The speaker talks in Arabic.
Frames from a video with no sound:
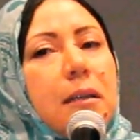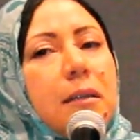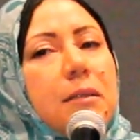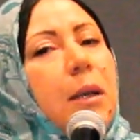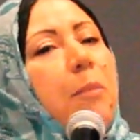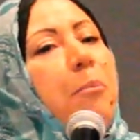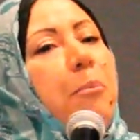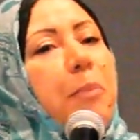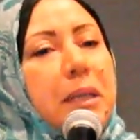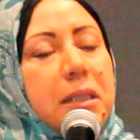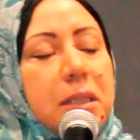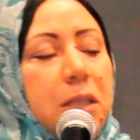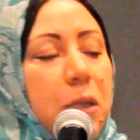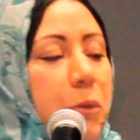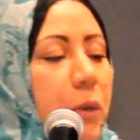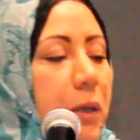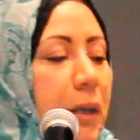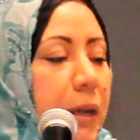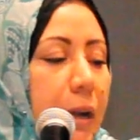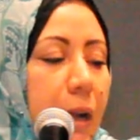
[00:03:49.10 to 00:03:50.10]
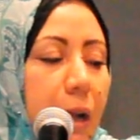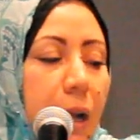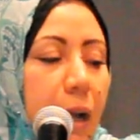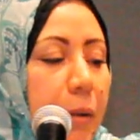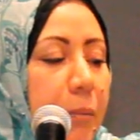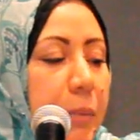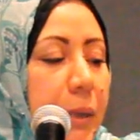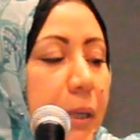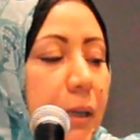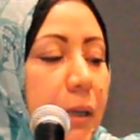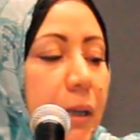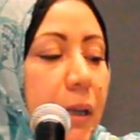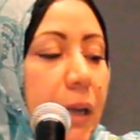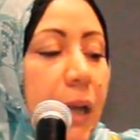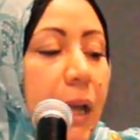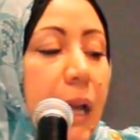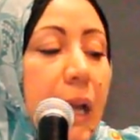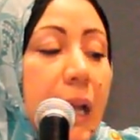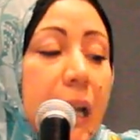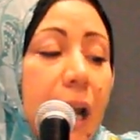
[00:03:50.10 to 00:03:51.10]
تبت يد الإرهاب
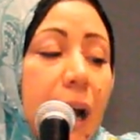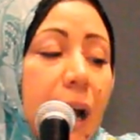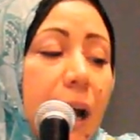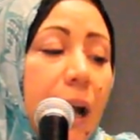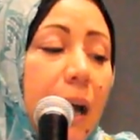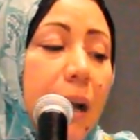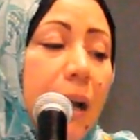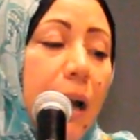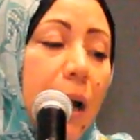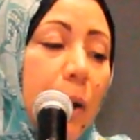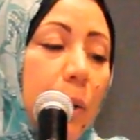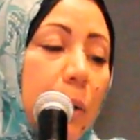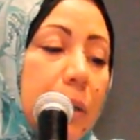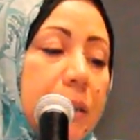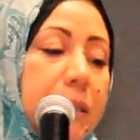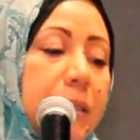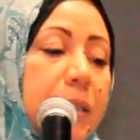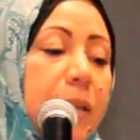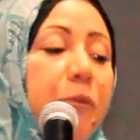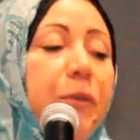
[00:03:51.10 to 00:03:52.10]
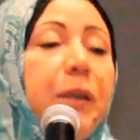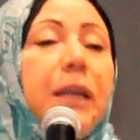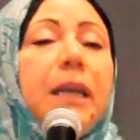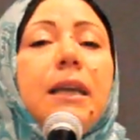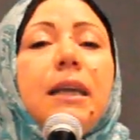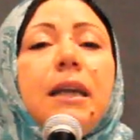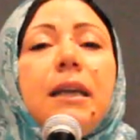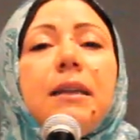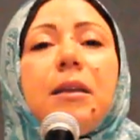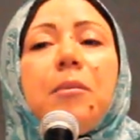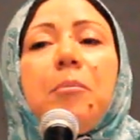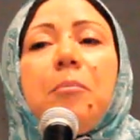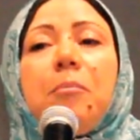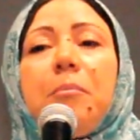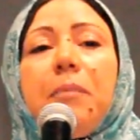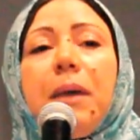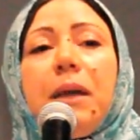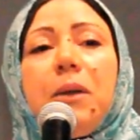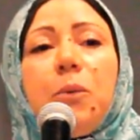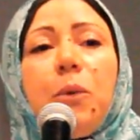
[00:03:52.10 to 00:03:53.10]
لا أرأوت فيك
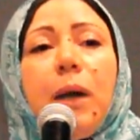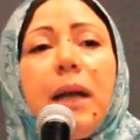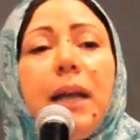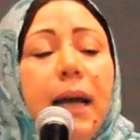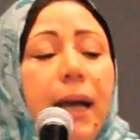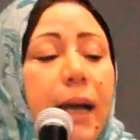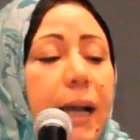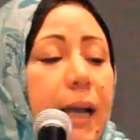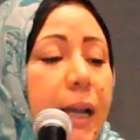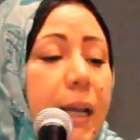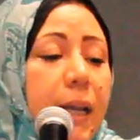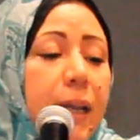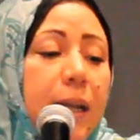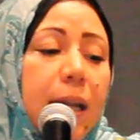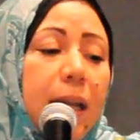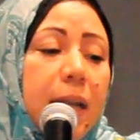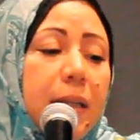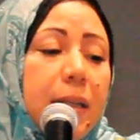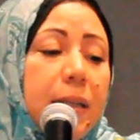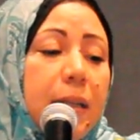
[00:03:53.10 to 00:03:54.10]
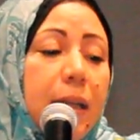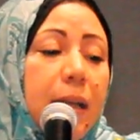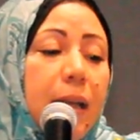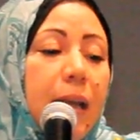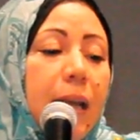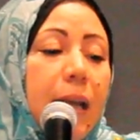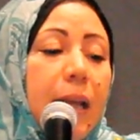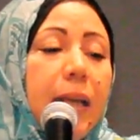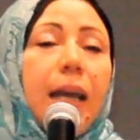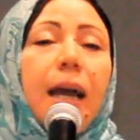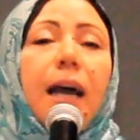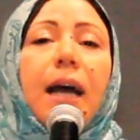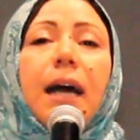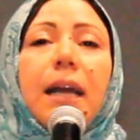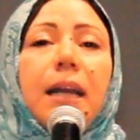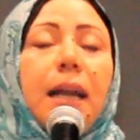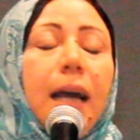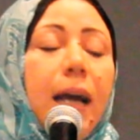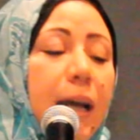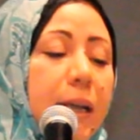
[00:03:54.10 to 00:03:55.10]
دما ولا إلا
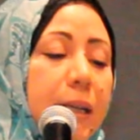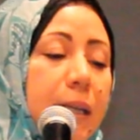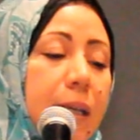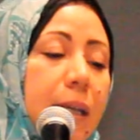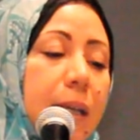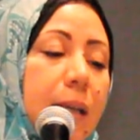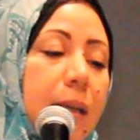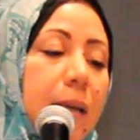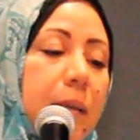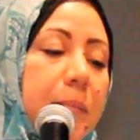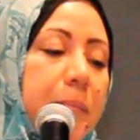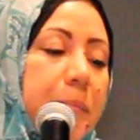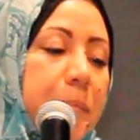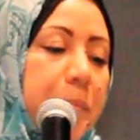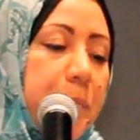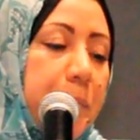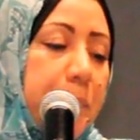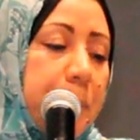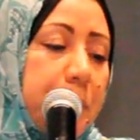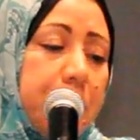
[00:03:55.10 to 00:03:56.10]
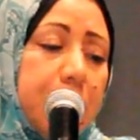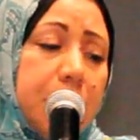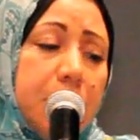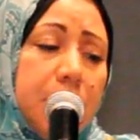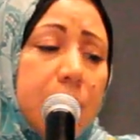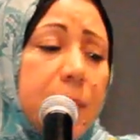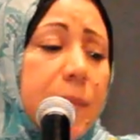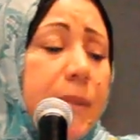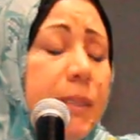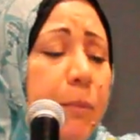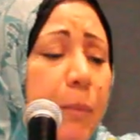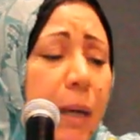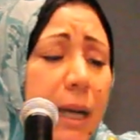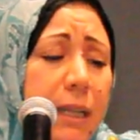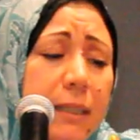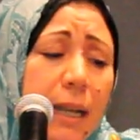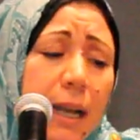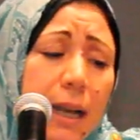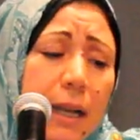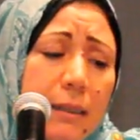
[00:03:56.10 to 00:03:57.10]
لآلاك
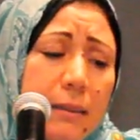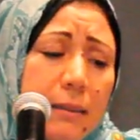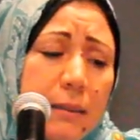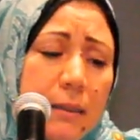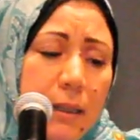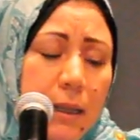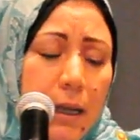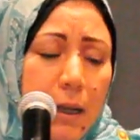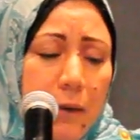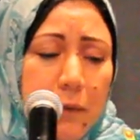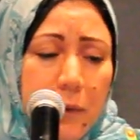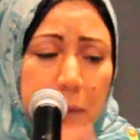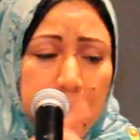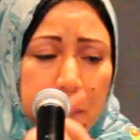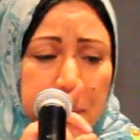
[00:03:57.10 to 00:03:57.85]
بغداد العفو